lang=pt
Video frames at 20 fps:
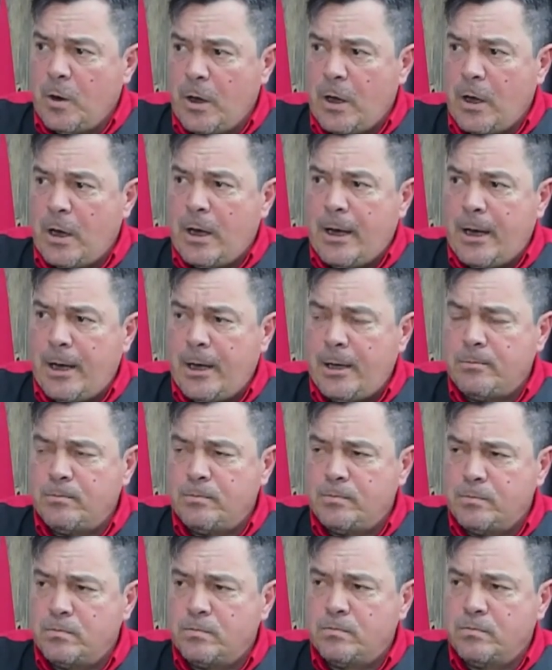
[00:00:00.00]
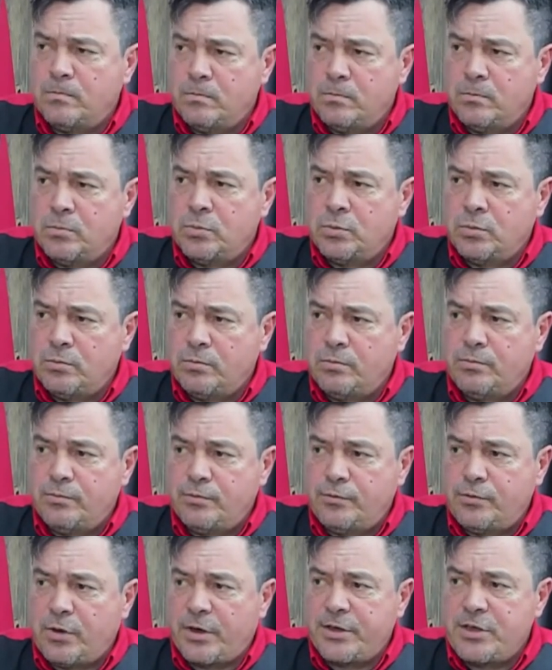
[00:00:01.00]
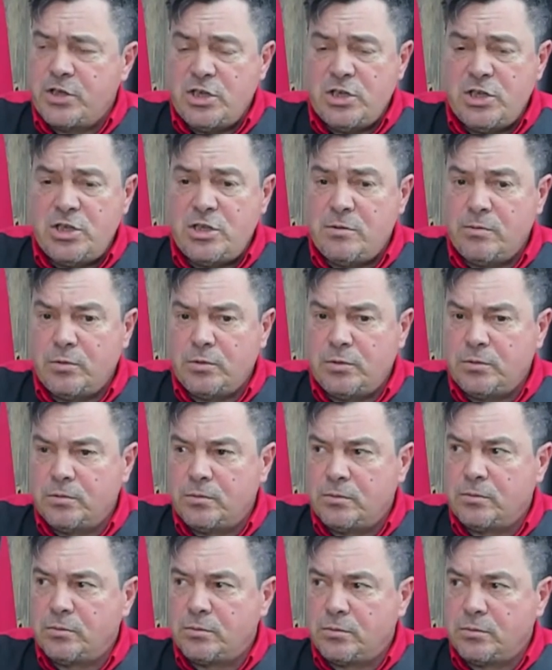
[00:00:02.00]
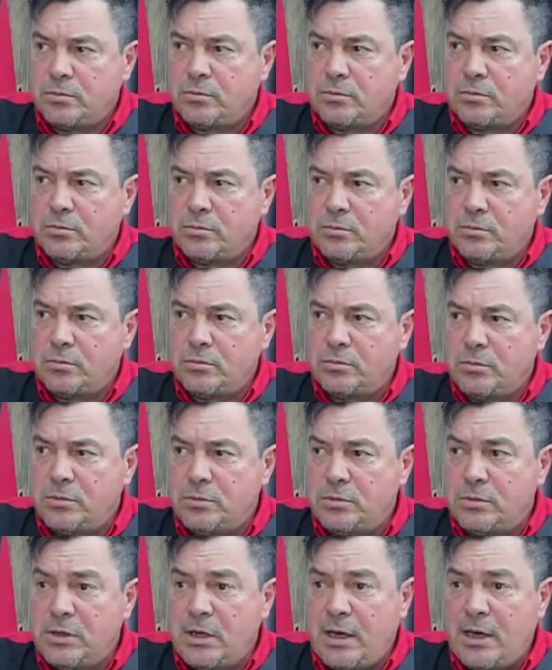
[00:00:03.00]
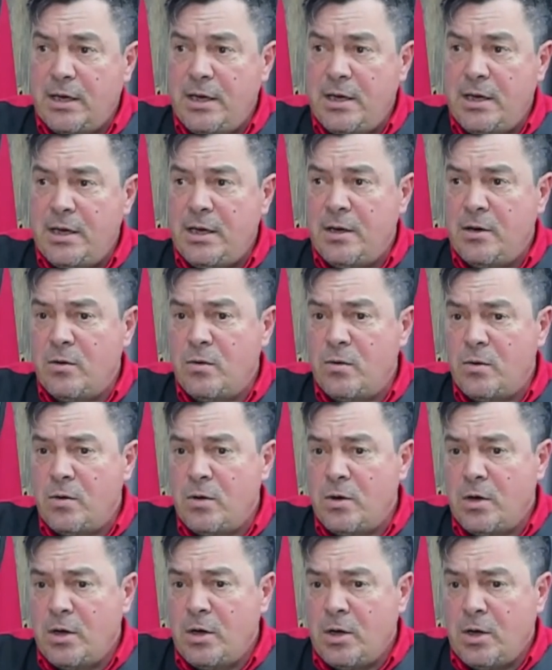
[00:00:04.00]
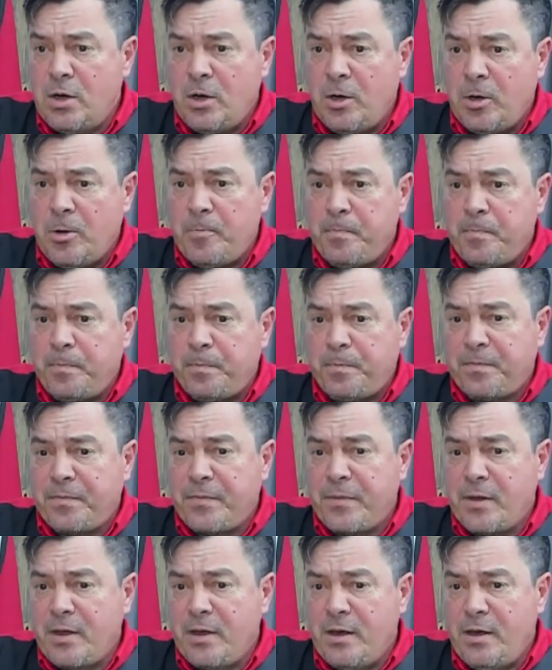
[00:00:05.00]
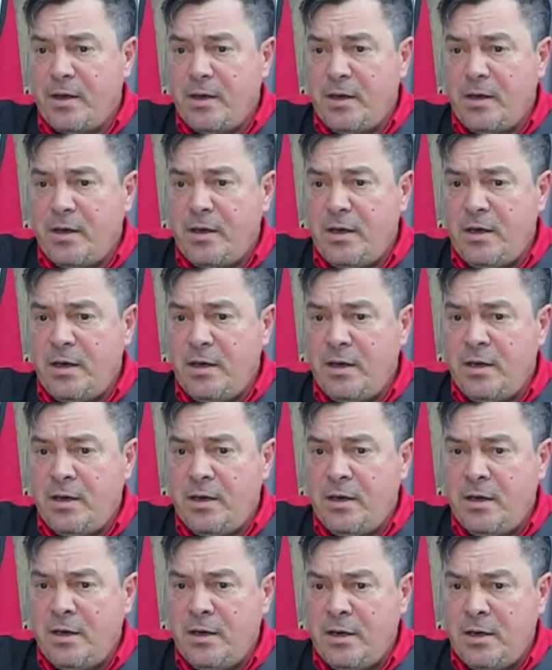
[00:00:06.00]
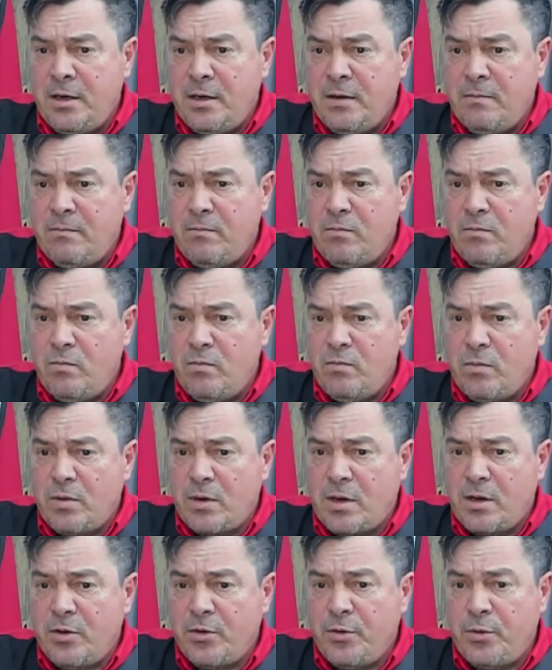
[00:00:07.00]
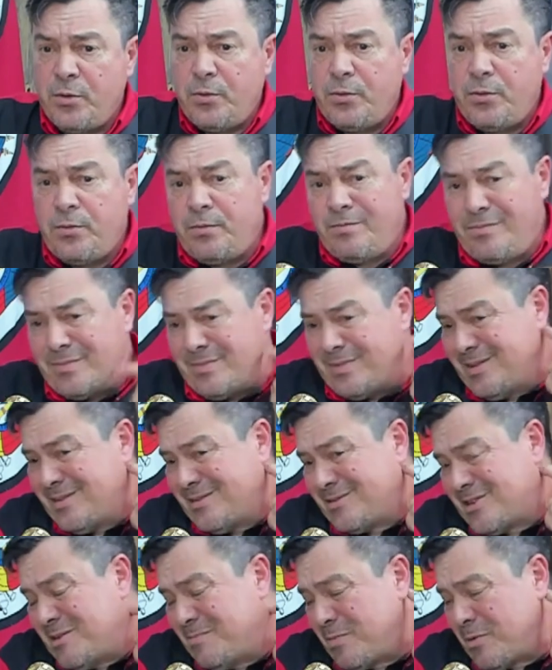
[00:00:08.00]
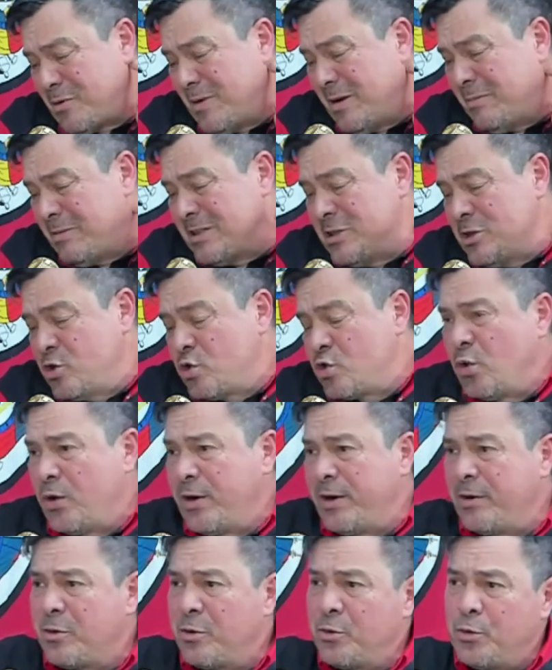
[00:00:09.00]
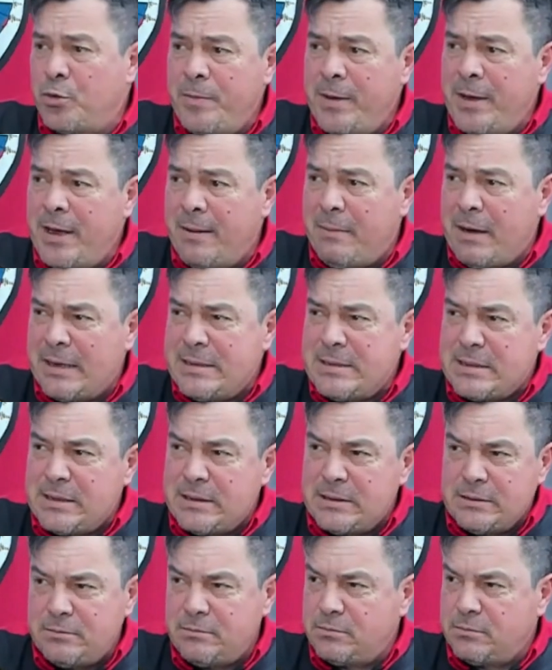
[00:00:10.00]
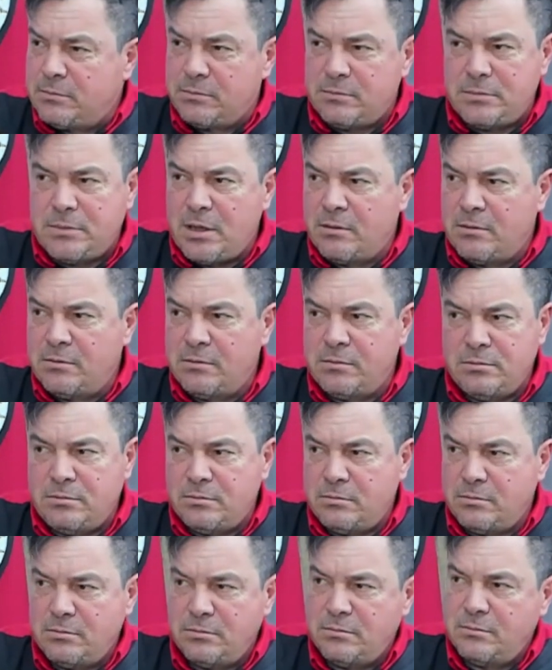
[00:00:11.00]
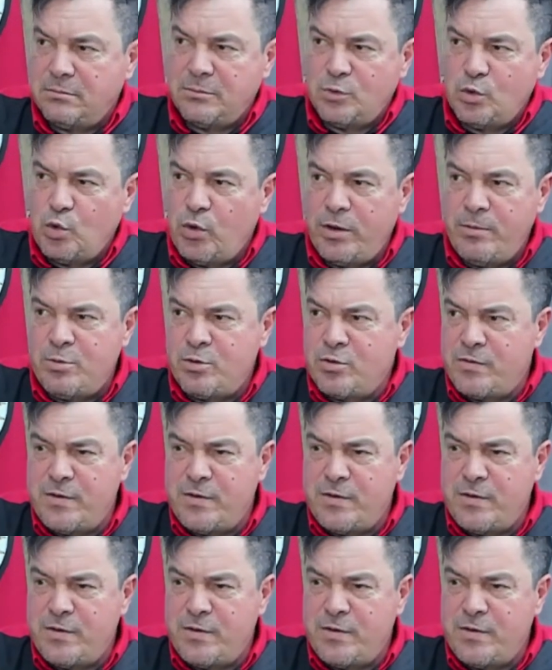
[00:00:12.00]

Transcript: É, fortíssimo. Daí ah, não eu... sabia, homem. E que eu não tinha problema de insônia, não dormia mais, né? Então, o ônibus